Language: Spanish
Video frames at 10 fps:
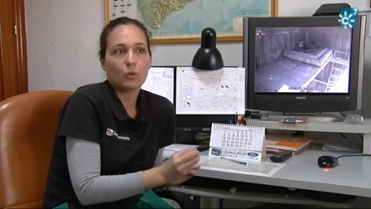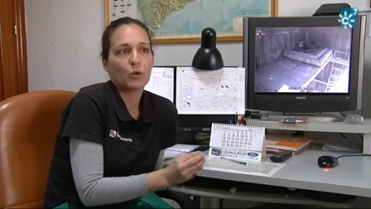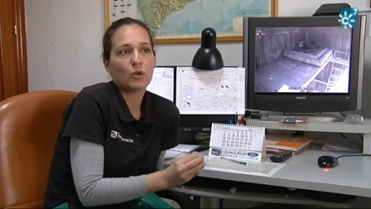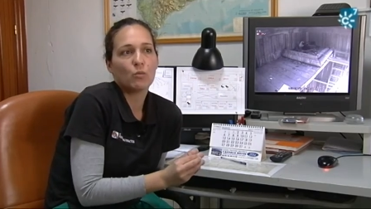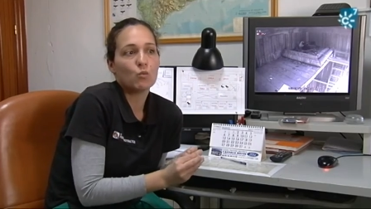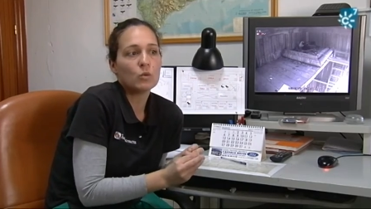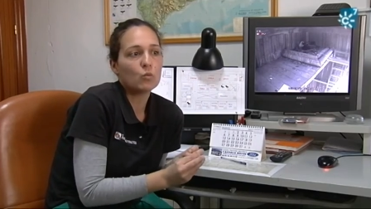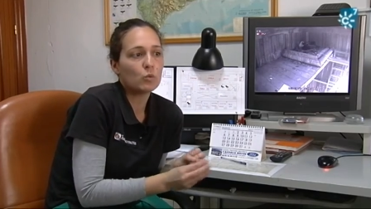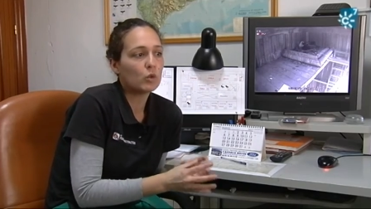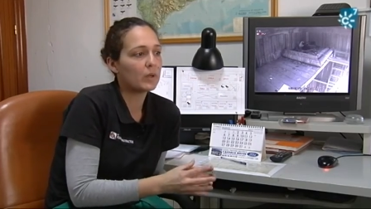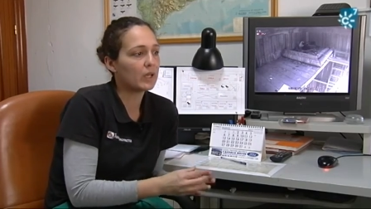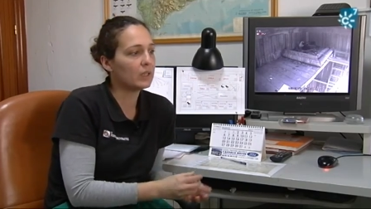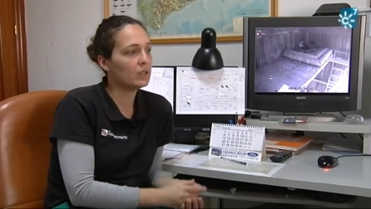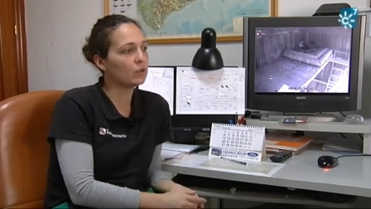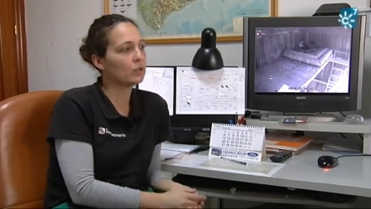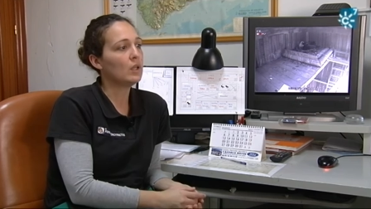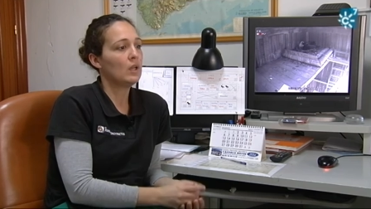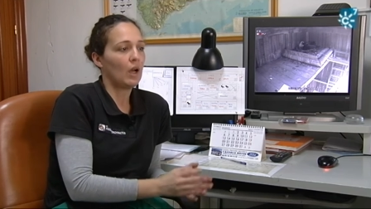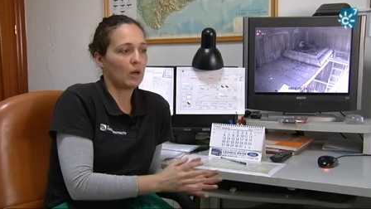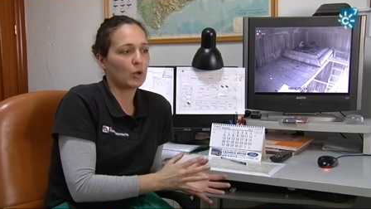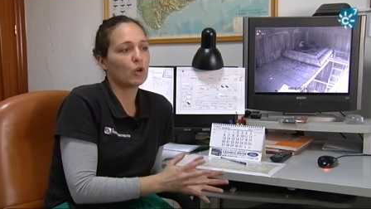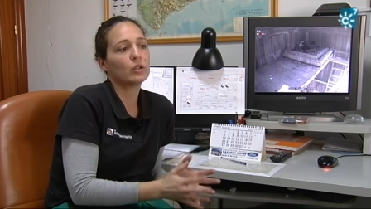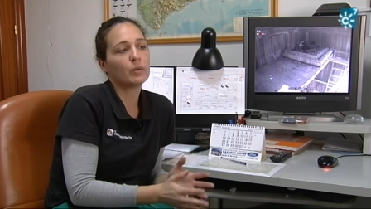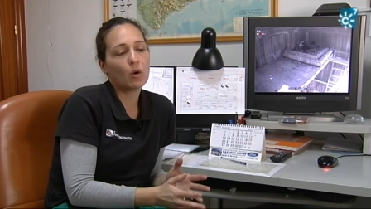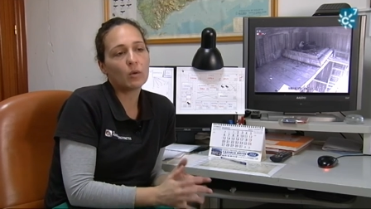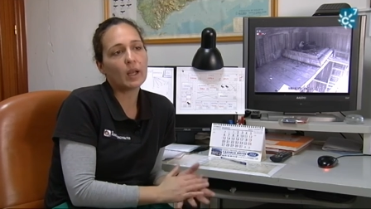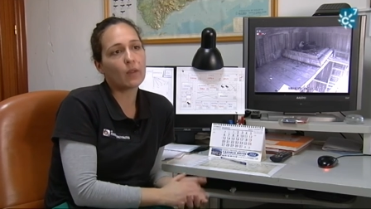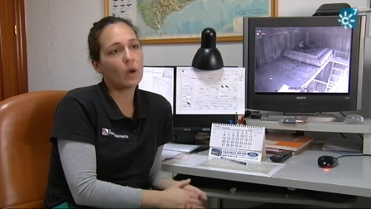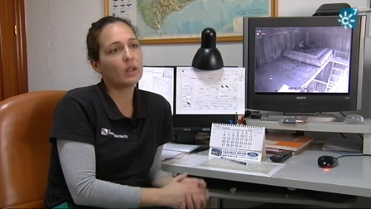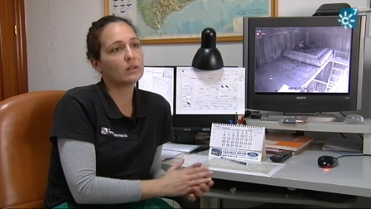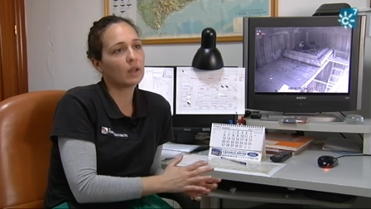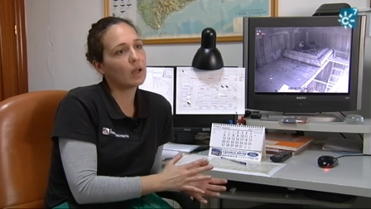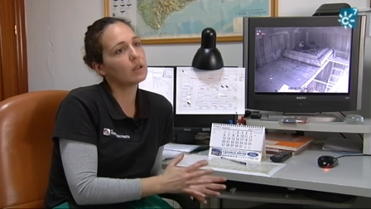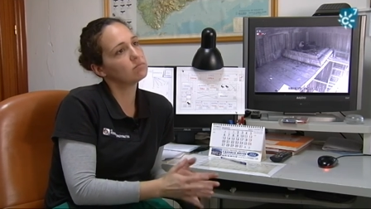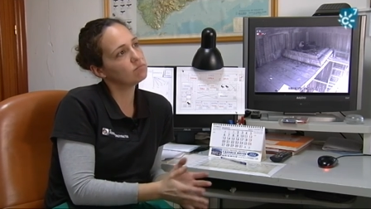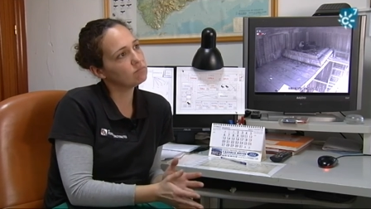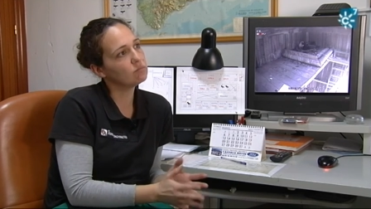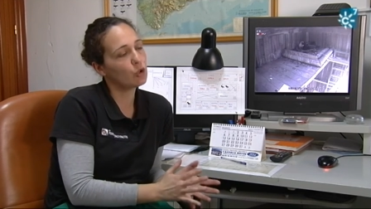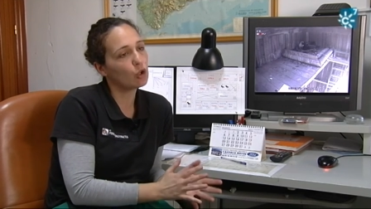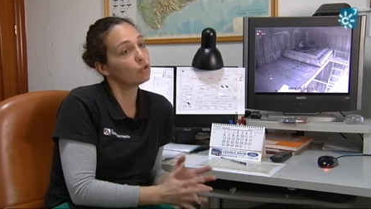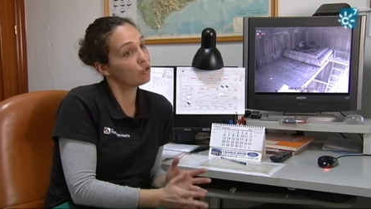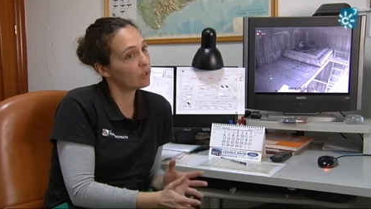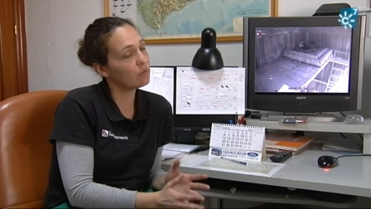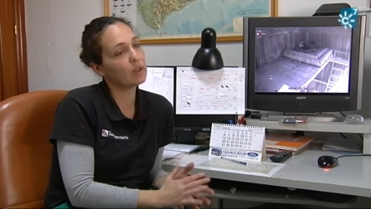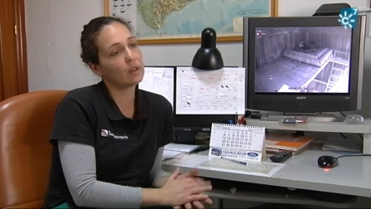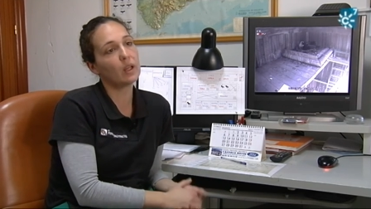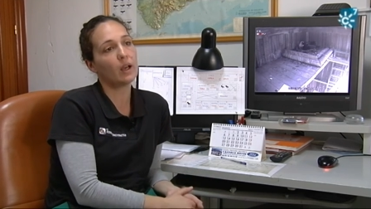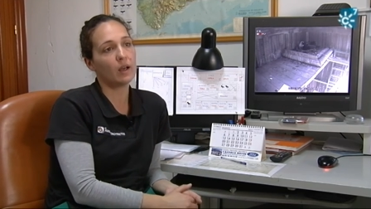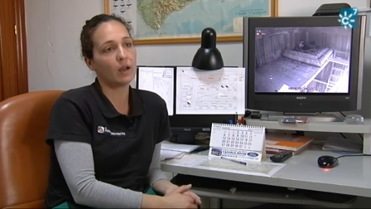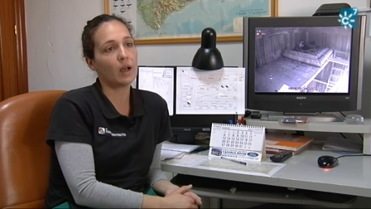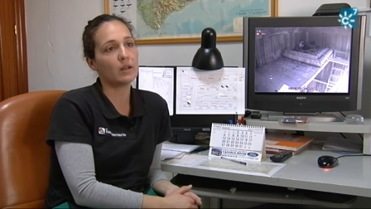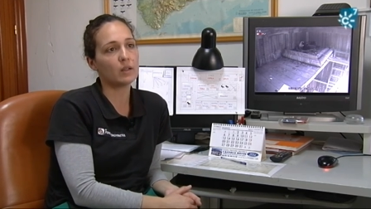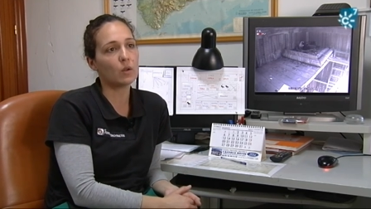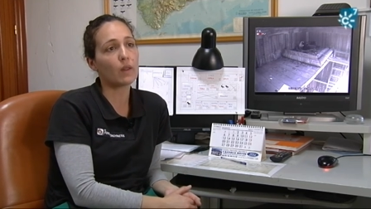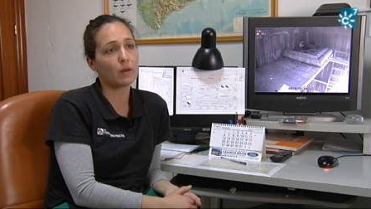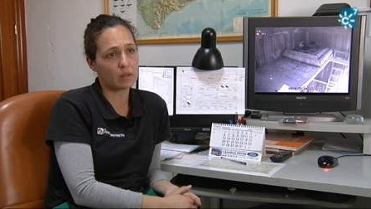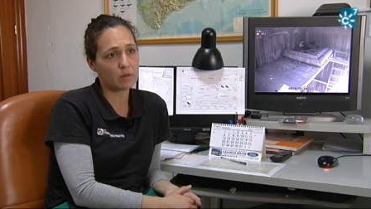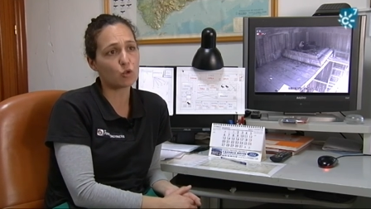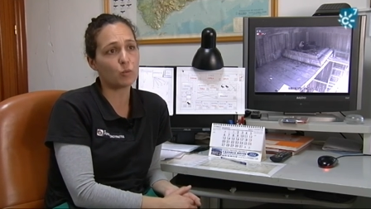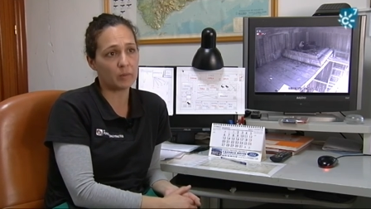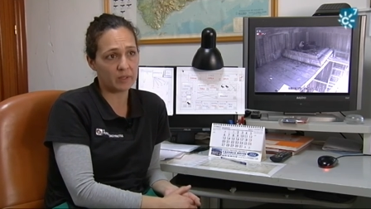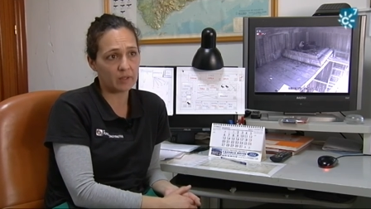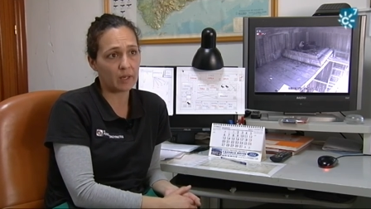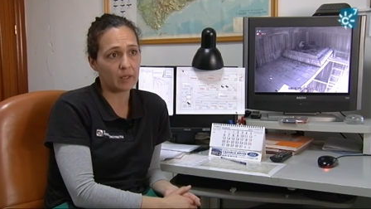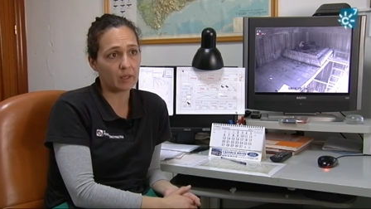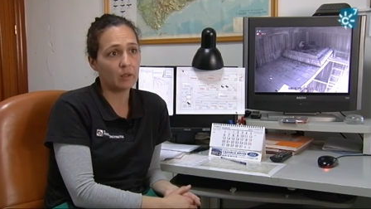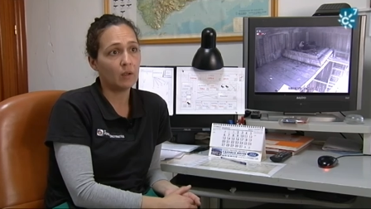el pollo es muy, muy, muy pequeñito, a lo mejor te ves obligados a entrar dos, tres veces al nido a dar ceba suplementaria.